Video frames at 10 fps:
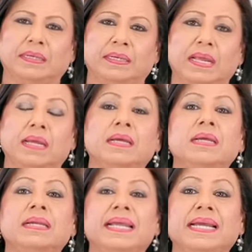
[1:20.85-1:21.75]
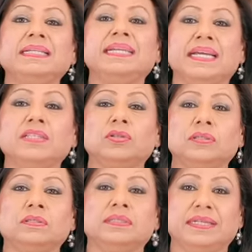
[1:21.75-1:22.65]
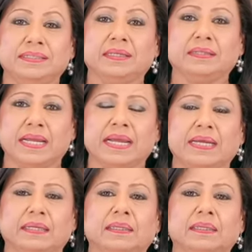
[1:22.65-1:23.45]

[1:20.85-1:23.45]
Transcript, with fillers: लेना है लेकिन ये जो डिज़र्ट है